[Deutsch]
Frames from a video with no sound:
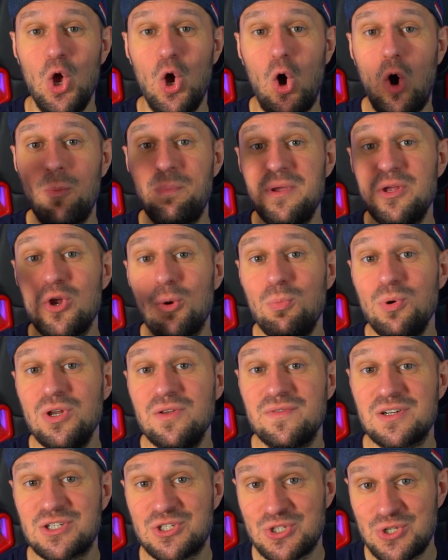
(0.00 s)
ob ihr noch
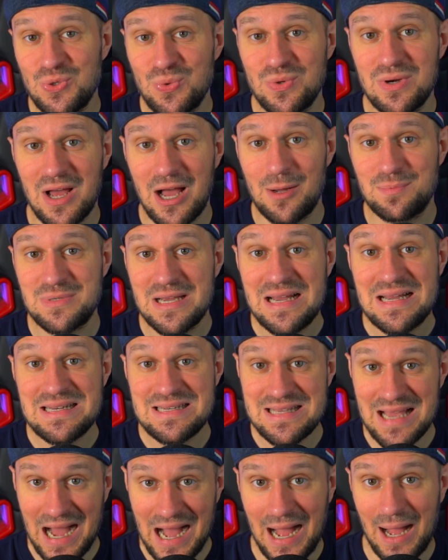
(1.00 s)
Motivation habt,
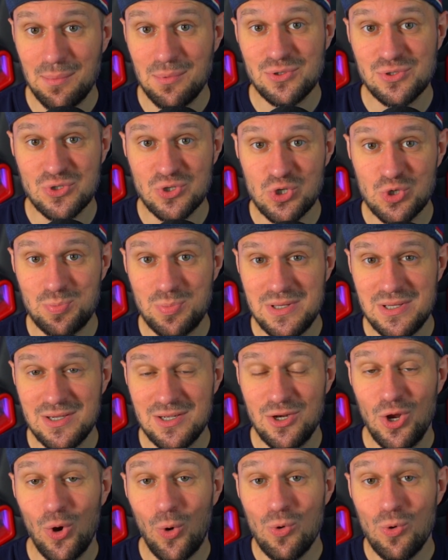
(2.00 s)
Diablo zu spielen